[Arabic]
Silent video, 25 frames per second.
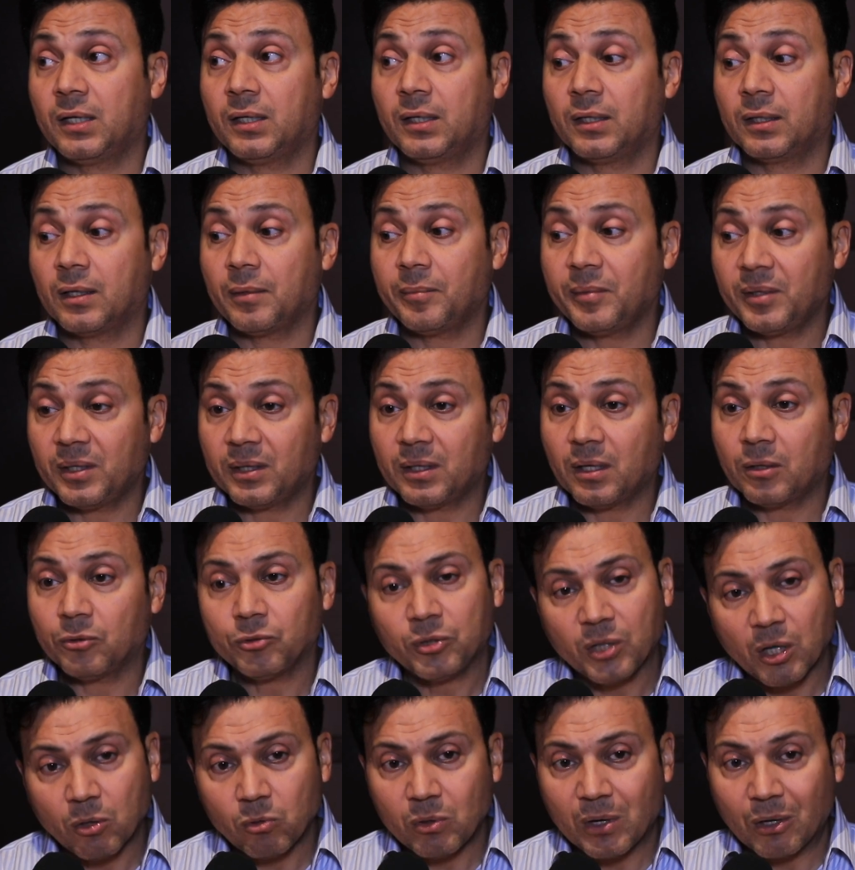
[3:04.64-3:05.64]
الجميل ده
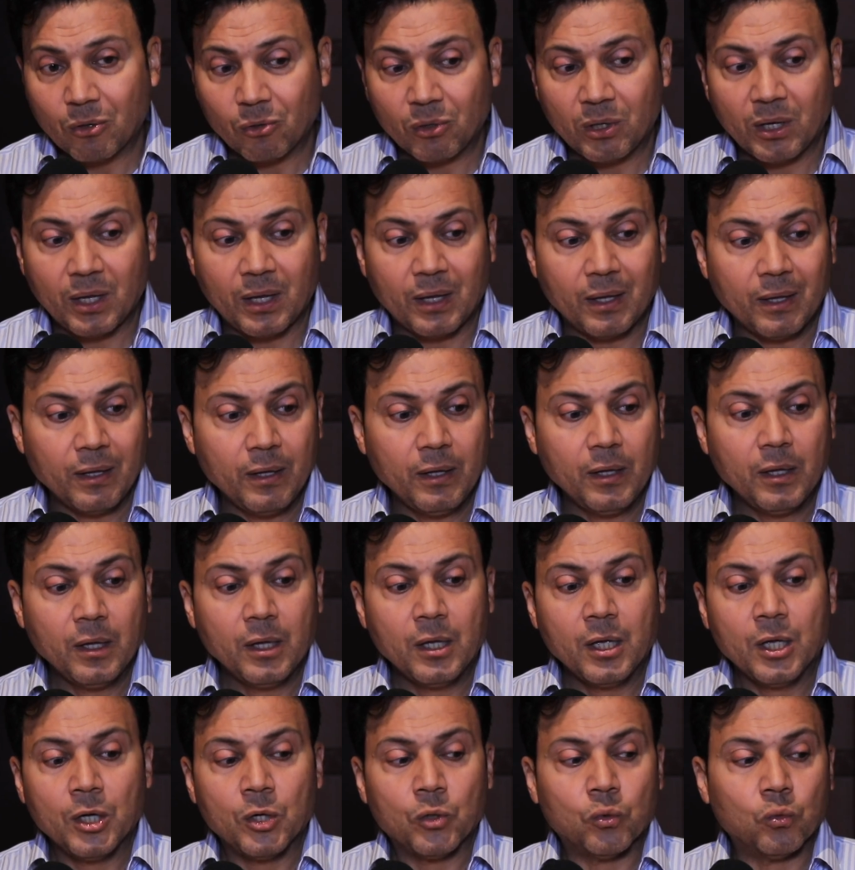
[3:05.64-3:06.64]
والدوله كلها
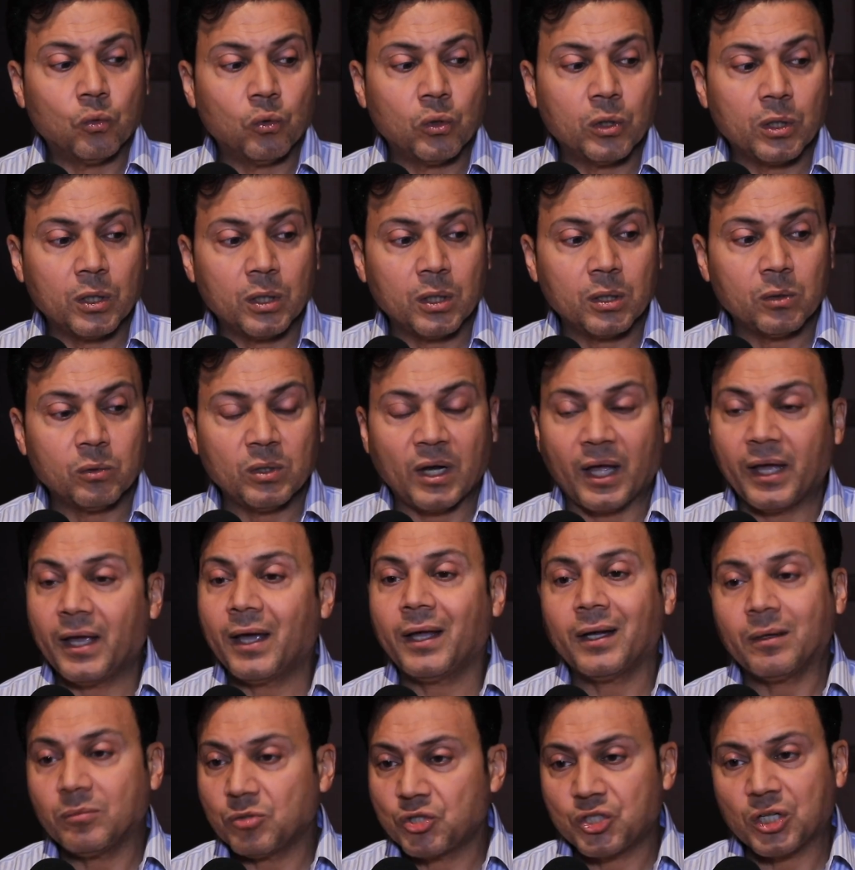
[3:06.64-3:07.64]
والحقيقه
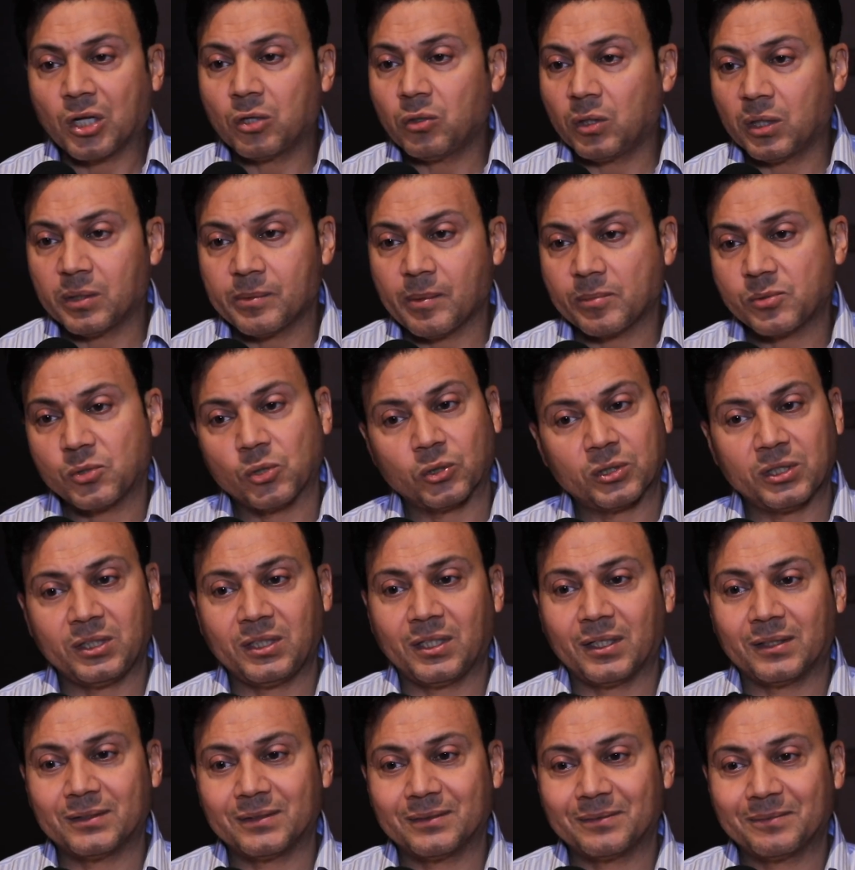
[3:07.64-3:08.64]
احنا بنشتغل واحنا
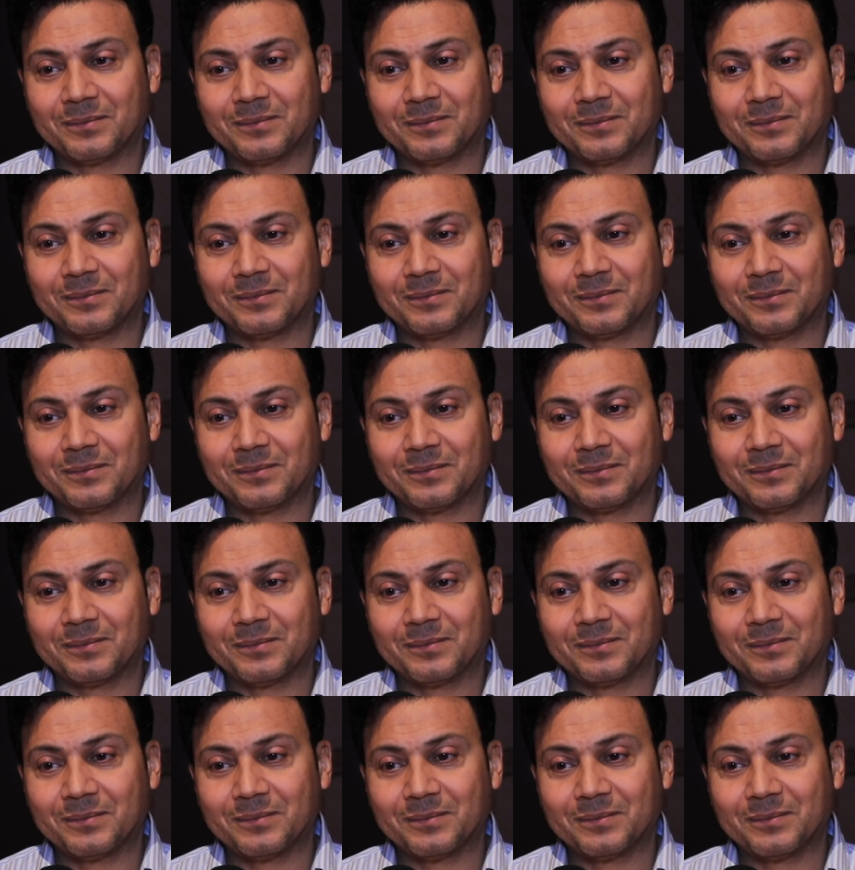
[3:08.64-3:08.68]
مبسوطين يعني